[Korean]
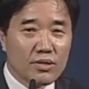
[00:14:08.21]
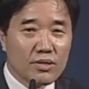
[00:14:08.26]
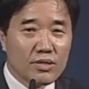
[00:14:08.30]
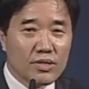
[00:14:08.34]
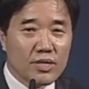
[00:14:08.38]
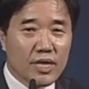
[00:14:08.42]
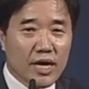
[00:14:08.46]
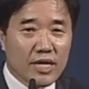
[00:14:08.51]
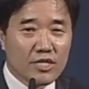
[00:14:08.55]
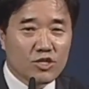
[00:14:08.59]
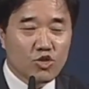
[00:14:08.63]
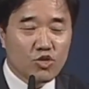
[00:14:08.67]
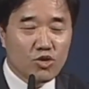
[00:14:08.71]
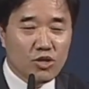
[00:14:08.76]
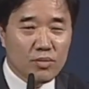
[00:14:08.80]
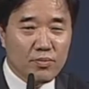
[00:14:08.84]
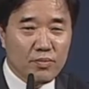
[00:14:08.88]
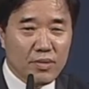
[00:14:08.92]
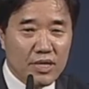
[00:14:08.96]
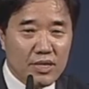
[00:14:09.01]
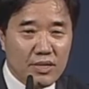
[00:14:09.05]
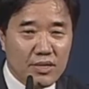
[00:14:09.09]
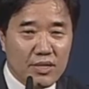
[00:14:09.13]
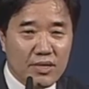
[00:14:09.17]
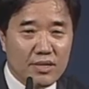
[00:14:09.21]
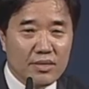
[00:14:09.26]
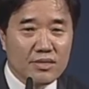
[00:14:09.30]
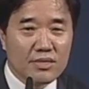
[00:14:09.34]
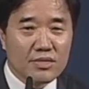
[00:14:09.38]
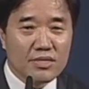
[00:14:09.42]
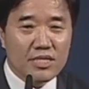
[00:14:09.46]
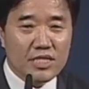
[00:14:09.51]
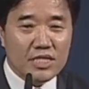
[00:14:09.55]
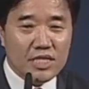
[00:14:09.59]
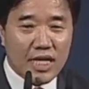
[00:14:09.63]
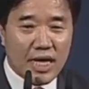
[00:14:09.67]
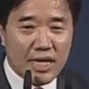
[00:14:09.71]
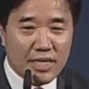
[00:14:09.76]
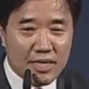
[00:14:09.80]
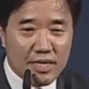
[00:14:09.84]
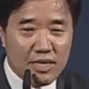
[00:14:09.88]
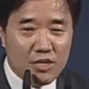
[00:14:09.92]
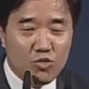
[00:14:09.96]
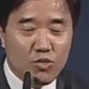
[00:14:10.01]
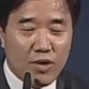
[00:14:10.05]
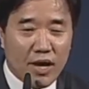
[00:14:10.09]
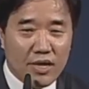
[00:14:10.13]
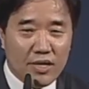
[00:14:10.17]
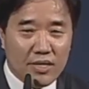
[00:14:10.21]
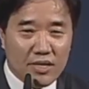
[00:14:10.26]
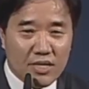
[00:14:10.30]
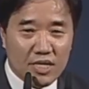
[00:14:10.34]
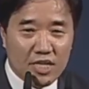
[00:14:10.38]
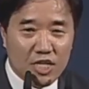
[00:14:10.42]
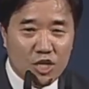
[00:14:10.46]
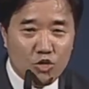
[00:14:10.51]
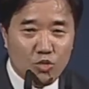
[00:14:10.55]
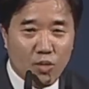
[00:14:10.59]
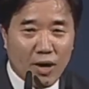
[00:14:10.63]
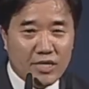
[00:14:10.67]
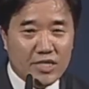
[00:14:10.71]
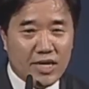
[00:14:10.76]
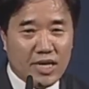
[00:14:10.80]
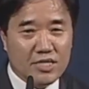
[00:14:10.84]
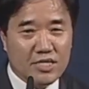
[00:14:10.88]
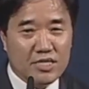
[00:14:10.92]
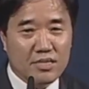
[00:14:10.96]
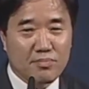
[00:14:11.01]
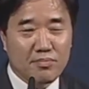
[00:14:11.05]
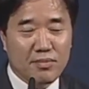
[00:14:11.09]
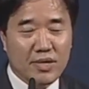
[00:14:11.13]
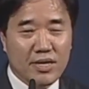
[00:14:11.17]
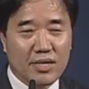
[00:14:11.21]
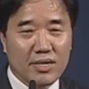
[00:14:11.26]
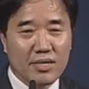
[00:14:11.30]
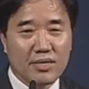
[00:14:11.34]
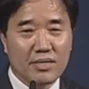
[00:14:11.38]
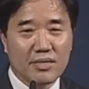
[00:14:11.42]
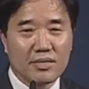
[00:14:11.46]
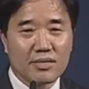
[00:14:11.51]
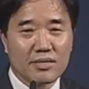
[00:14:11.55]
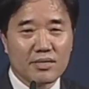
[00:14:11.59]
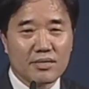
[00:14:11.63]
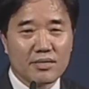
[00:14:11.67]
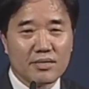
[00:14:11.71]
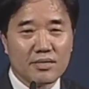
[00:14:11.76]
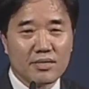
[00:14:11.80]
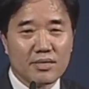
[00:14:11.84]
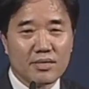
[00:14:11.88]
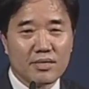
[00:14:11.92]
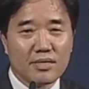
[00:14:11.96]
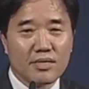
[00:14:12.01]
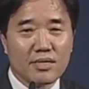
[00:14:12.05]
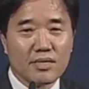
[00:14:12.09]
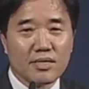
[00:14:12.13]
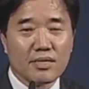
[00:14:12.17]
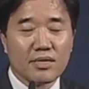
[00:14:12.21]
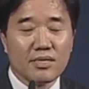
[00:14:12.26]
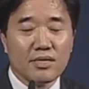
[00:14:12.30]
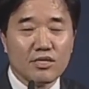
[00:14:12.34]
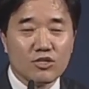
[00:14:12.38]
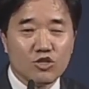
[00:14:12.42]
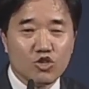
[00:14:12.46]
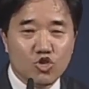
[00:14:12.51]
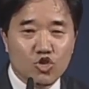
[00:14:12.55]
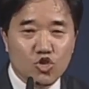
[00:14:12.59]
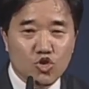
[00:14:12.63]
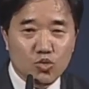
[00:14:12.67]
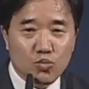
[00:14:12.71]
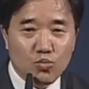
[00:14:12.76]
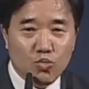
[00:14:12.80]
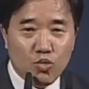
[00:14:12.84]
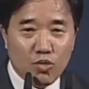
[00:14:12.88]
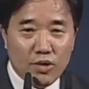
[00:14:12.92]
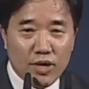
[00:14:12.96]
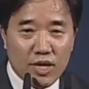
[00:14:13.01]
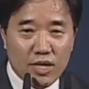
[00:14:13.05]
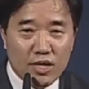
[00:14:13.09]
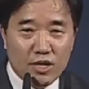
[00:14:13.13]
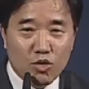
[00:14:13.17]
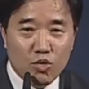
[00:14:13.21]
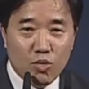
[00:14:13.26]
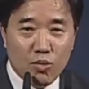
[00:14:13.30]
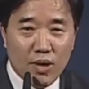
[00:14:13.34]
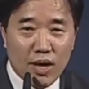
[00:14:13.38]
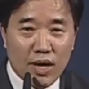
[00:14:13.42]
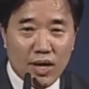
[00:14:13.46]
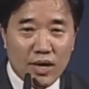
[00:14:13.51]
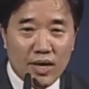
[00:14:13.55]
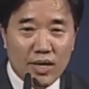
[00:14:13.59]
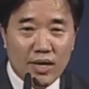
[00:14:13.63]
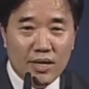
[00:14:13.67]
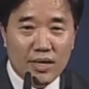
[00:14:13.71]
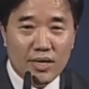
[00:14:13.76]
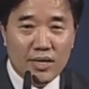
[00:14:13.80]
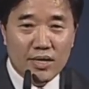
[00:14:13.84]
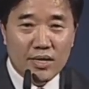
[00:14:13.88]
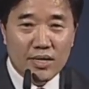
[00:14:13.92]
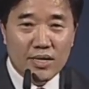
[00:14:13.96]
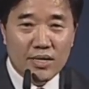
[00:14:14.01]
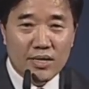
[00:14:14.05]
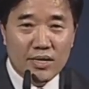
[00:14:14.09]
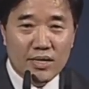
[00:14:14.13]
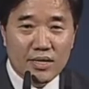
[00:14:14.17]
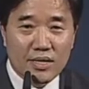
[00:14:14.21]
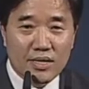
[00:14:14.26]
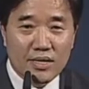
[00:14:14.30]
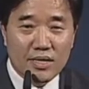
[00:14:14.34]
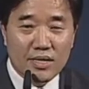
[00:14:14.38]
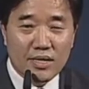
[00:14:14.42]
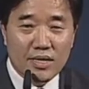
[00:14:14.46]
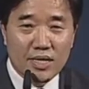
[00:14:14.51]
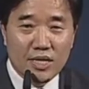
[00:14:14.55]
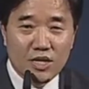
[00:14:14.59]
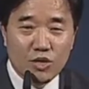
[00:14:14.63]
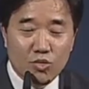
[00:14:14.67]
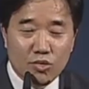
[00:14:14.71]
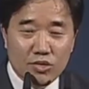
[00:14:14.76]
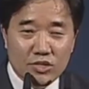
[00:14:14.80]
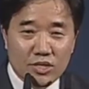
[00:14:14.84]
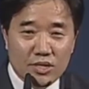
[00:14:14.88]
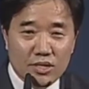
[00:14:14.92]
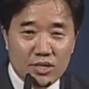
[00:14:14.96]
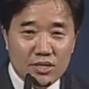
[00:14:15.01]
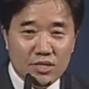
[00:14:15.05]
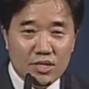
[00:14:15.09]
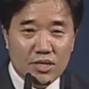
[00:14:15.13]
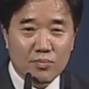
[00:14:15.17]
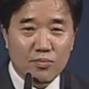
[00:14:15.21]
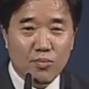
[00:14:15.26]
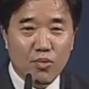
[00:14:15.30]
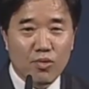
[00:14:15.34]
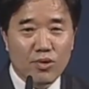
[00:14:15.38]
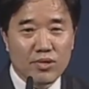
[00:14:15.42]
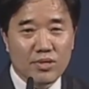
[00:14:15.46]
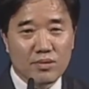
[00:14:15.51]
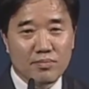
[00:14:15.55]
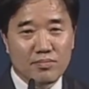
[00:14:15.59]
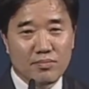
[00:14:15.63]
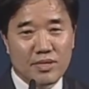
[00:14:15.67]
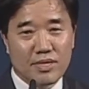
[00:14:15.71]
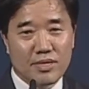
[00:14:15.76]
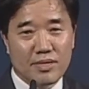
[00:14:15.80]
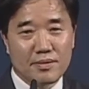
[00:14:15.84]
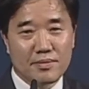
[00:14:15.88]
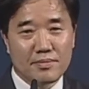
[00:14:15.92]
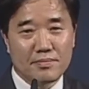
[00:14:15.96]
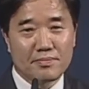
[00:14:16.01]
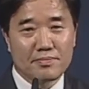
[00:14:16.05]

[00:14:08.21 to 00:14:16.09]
예수를 믿는 차들을 위하여 기도하지 않습니까? 그 축복의 기도가 이루어지는 것을 보게 됩니다.